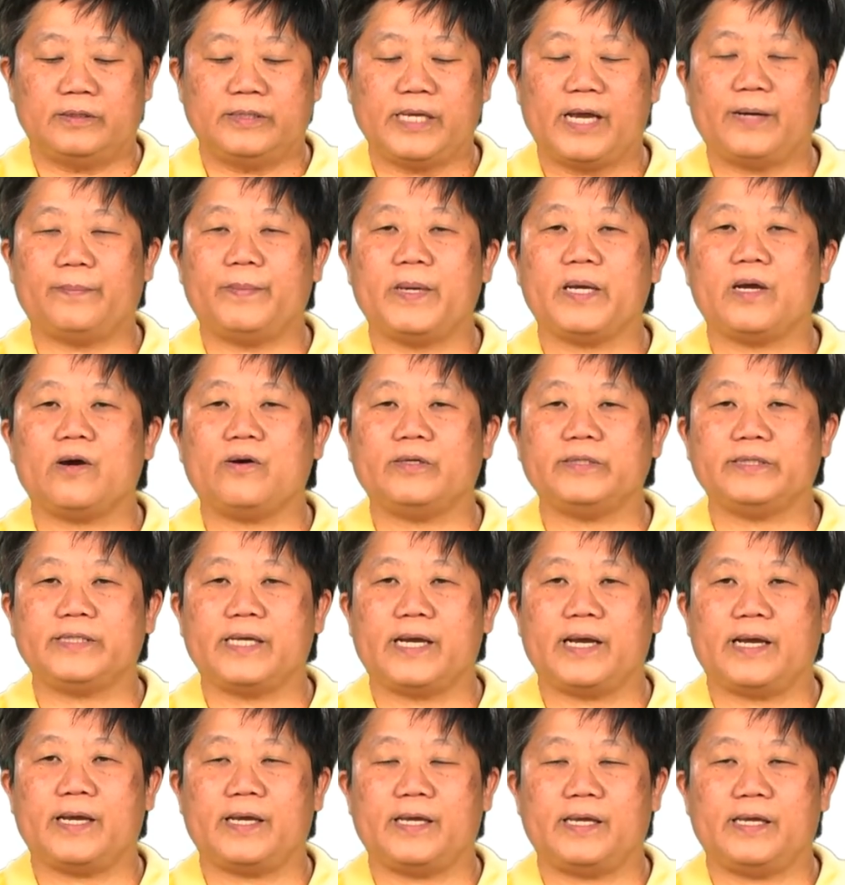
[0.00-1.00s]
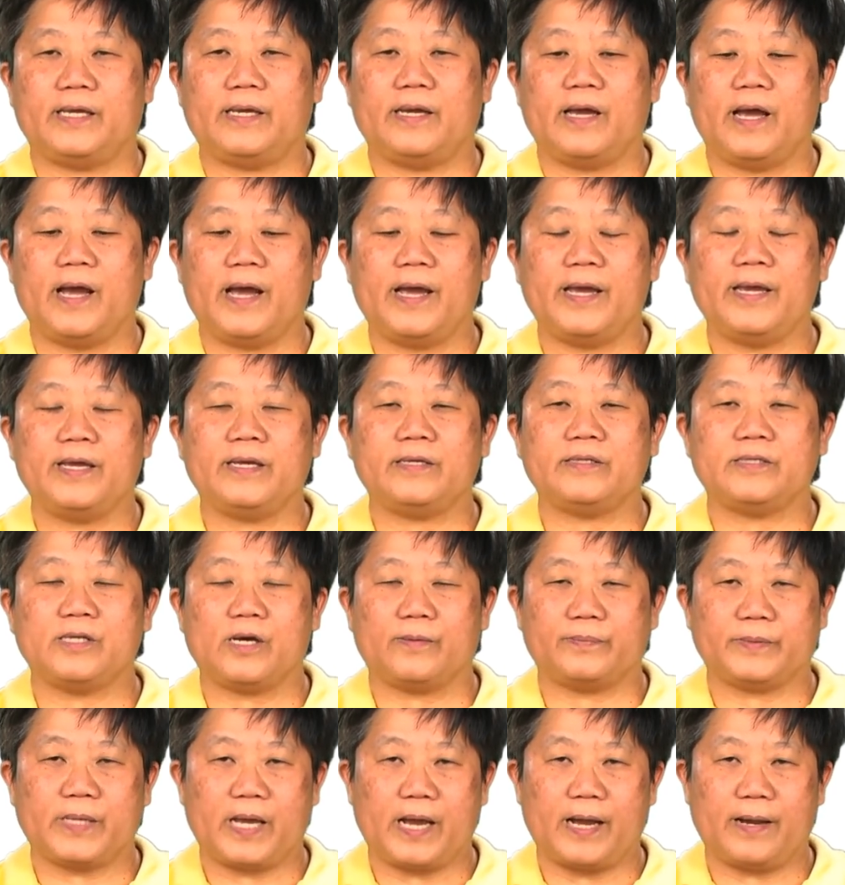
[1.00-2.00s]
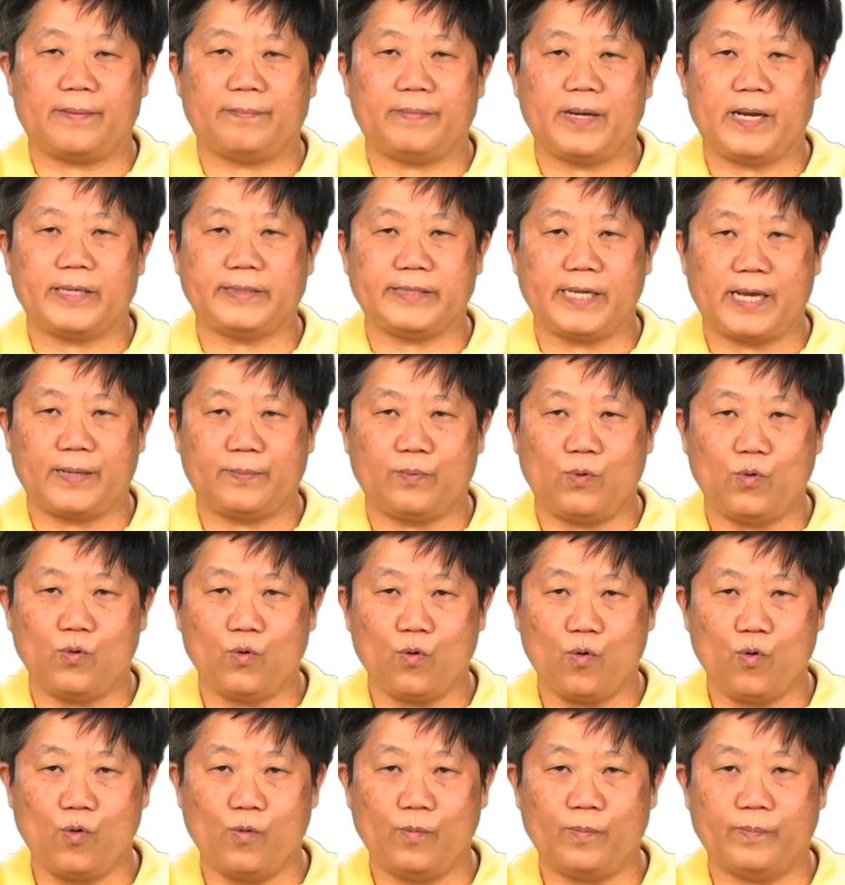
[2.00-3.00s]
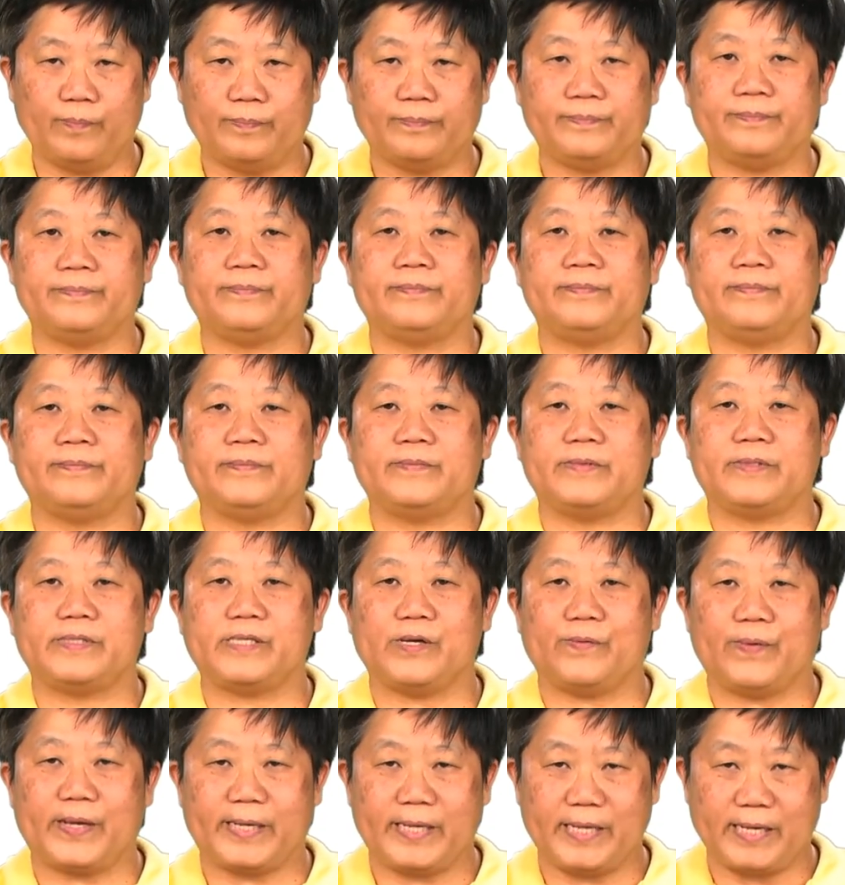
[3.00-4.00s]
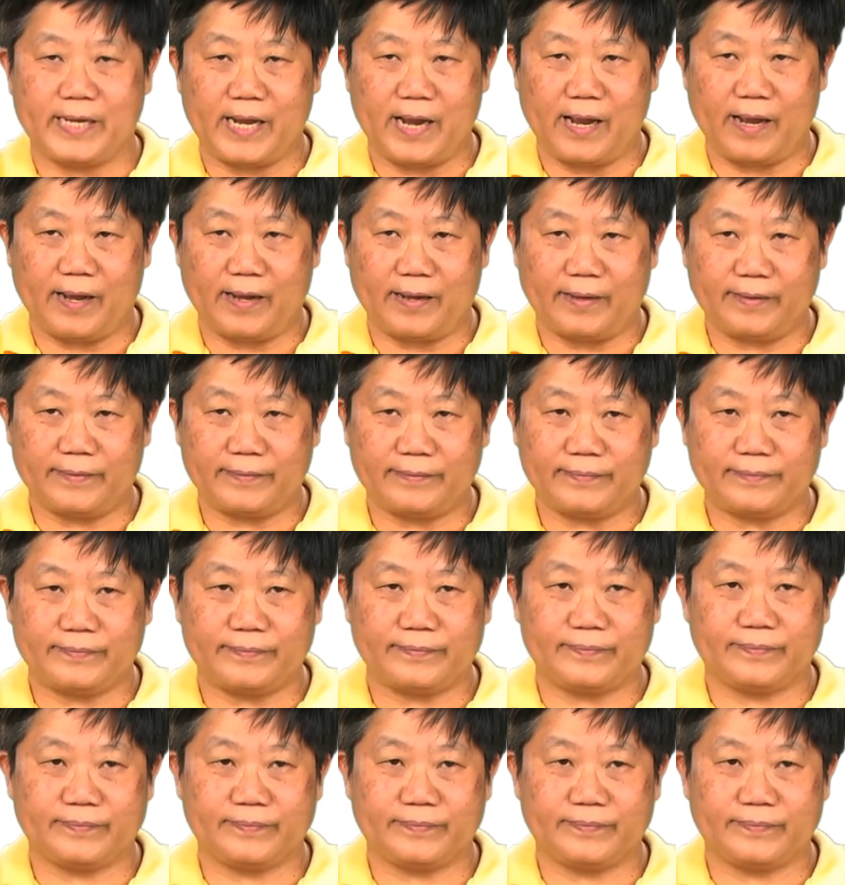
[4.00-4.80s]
ยังไม่เข้าใจให้สอบถามอาจารย์ควบคุมสวัสดีค่ะ